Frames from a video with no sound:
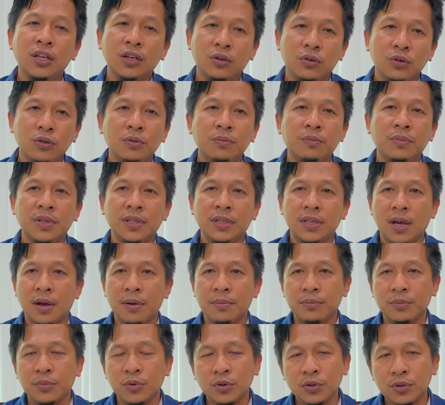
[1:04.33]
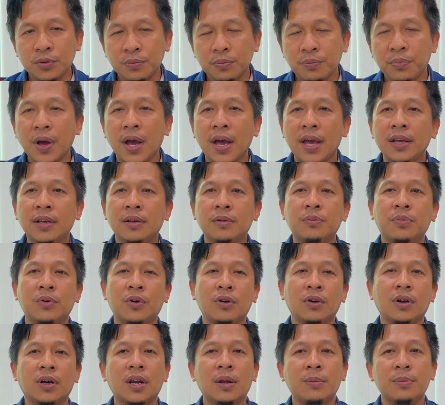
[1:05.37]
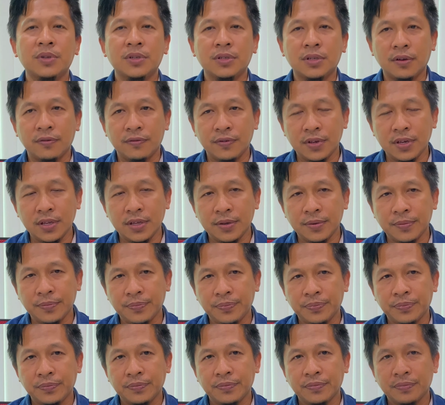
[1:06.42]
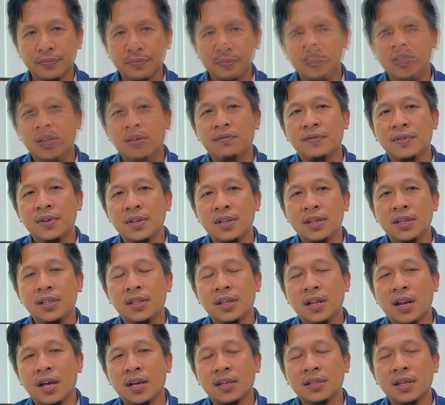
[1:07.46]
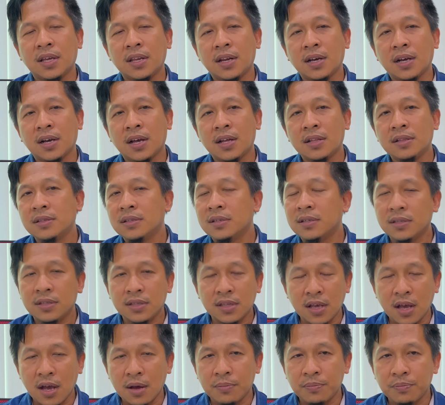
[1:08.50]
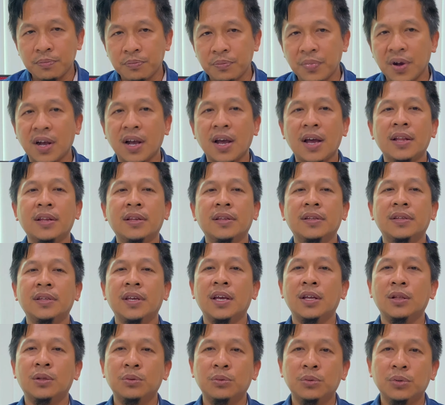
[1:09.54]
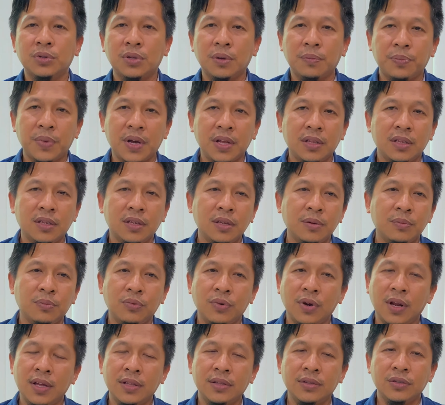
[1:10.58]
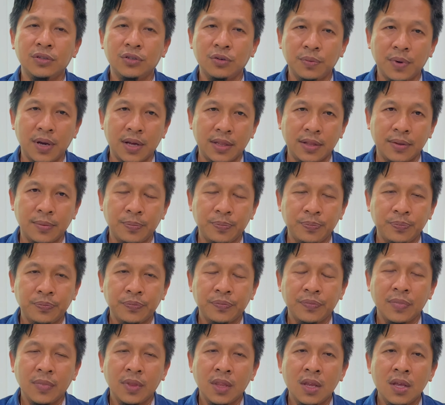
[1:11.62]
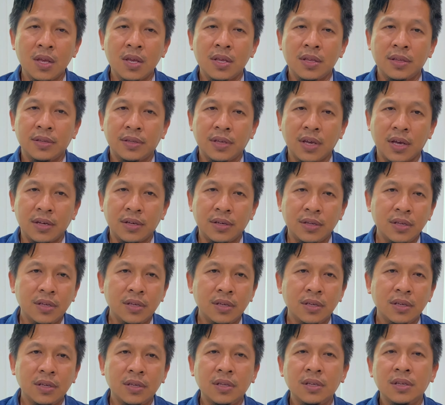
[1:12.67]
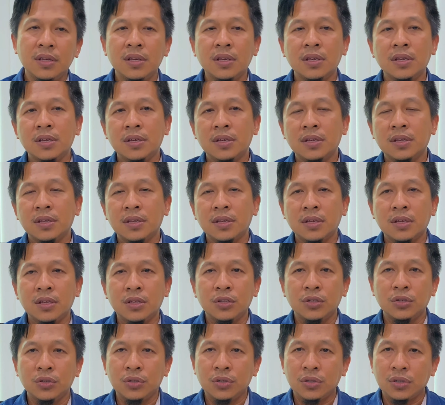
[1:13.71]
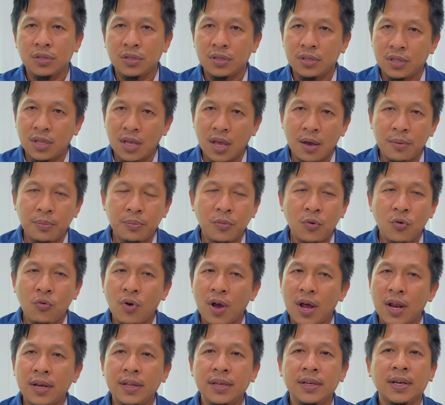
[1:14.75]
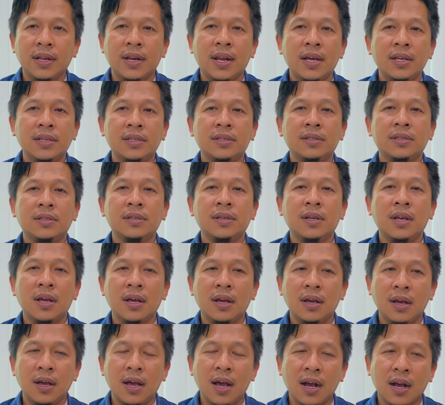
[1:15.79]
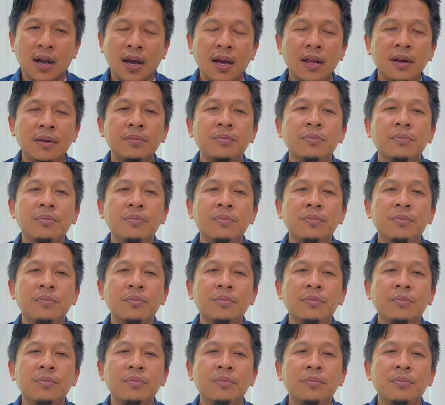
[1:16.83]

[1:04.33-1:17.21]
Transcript: ikut menyambut baik program Insaf ini. Insaf ini dilaksanakan setiap pekan, yaitu tepat di bulan Jumat. Jadi, setiap wali kelas akan